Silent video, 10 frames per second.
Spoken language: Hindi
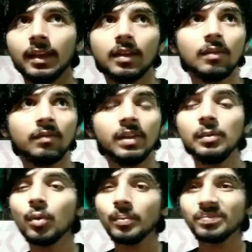उसमें
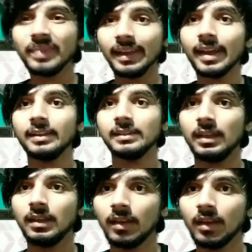आता है फिर वो
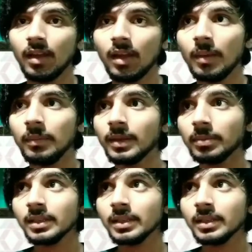महंगा है इससे